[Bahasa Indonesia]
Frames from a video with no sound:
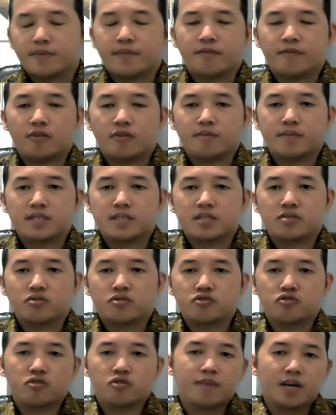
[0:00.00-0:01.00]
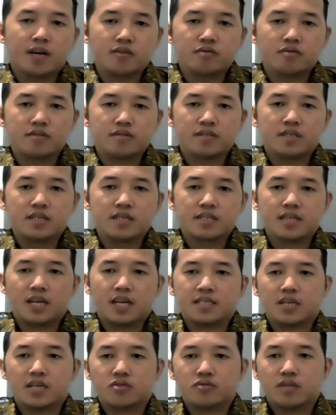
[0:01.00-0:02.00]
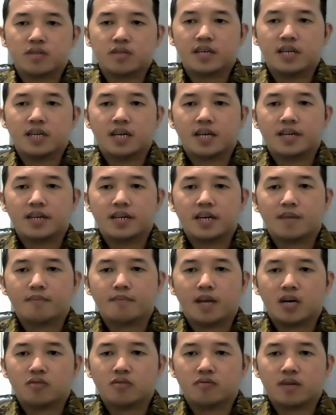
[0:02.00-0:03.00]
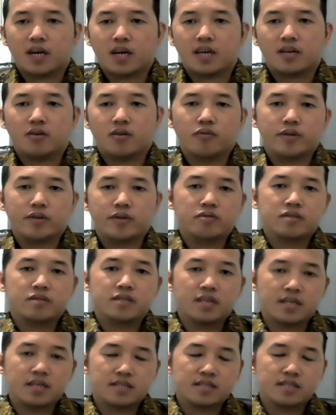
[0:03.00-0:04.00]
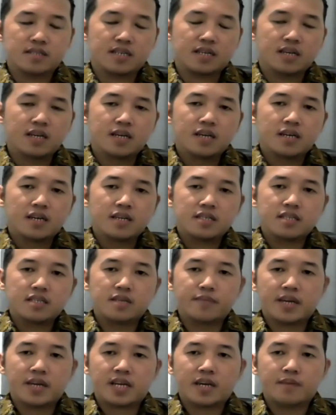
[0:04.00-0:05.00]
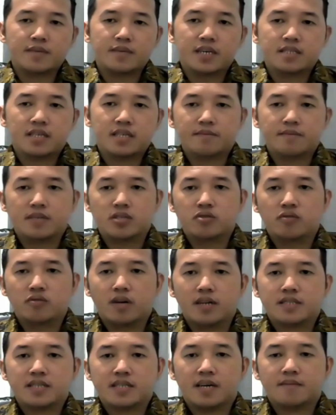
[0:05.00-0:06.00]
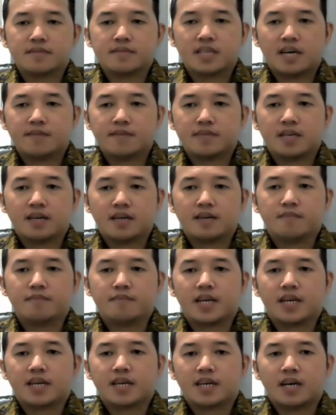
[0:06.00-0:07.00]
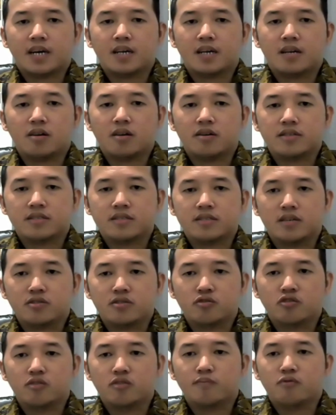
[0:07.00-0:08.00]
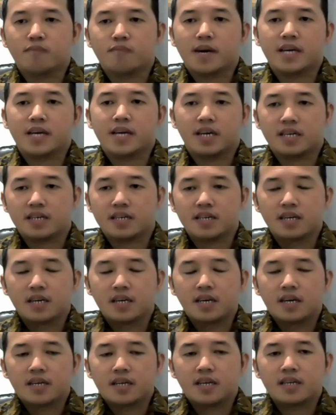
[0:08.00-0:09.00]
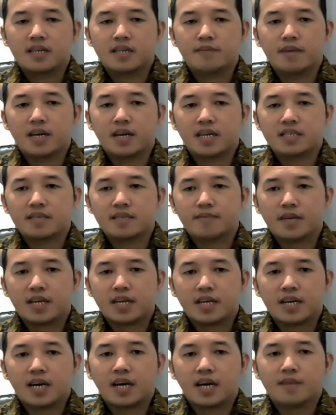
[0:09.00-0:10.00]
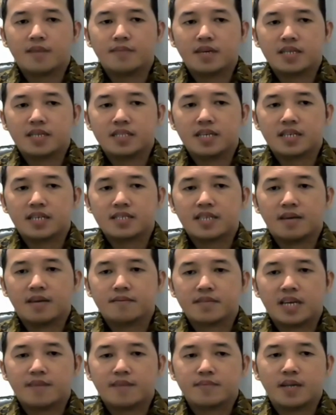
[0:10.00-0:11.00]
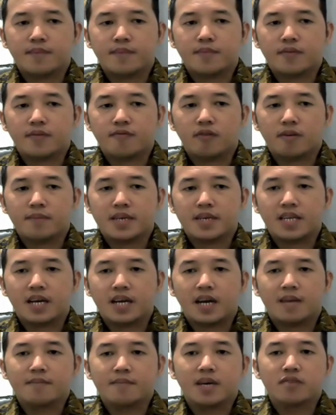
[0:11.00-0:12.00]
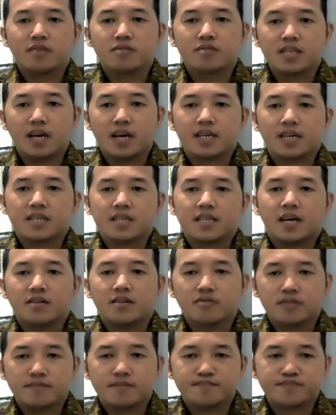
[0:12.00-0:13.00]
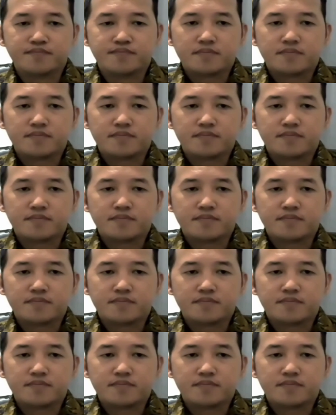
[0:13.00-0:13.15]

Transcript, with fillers: performance itu cukup bagus. Jadi salah satunya adalah dengan melakukan windows dressing. Jadi mereka biasanya menjual saham-saham yang mereka lossnya cukup lumayan dan ibaratnya mereka akan mengejar saham-saham yang performanya akan bagus di akhir tahun